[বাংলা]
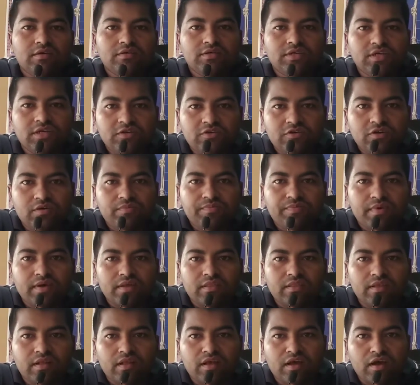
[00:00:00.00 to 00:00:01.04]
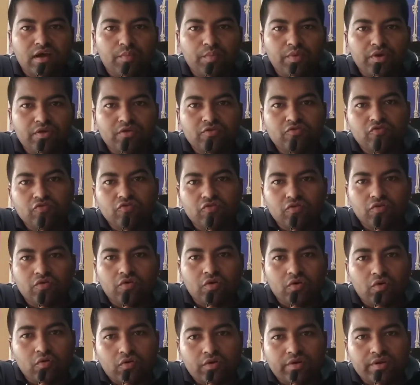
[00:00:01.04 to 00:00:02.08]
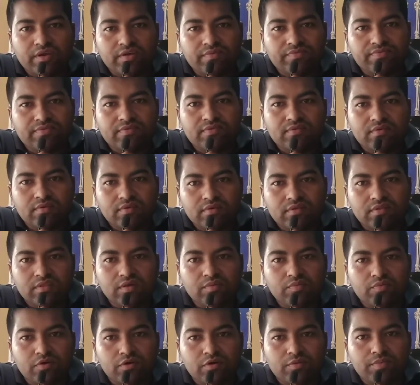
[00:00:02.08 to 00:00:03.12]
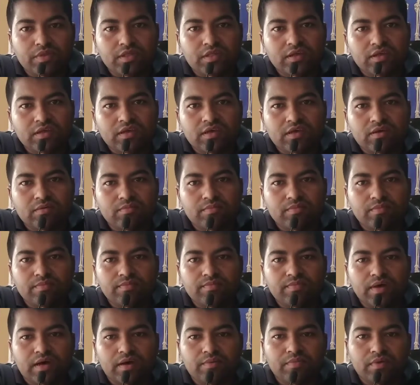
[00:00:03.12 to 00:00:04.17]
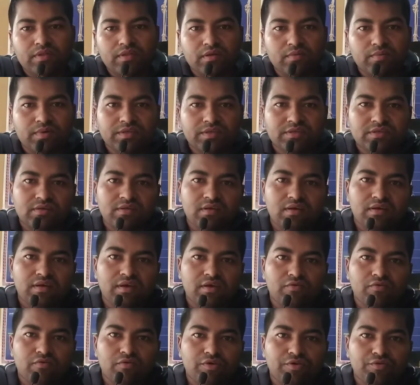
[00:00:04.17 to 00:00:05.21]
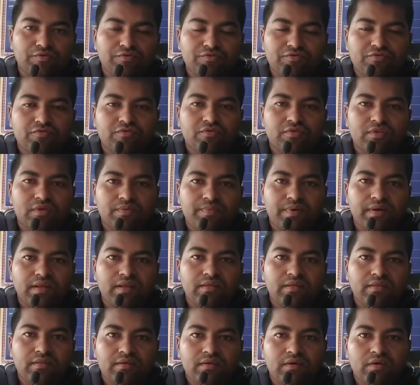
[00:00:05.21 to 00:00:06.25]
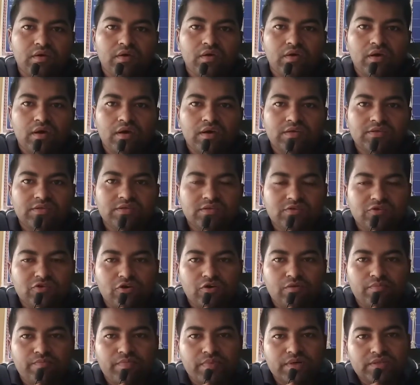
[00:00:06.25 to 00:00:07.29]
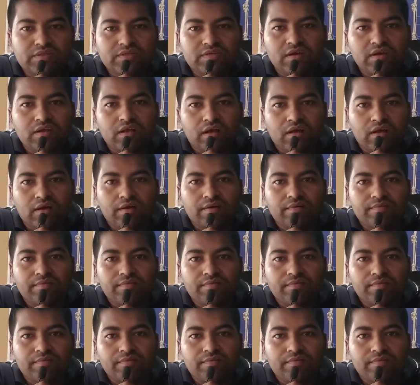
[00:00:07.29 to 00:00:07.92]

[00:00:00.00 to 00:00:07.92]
সেই সব ক্ষেত্রে আমি কিছু ঘরোয়া টিপস দিব আপনাদেরকে আপনাদের বাচ্চাদেরকে এগুলো ইউজ করতে পারেন যেসব বাচ্চারা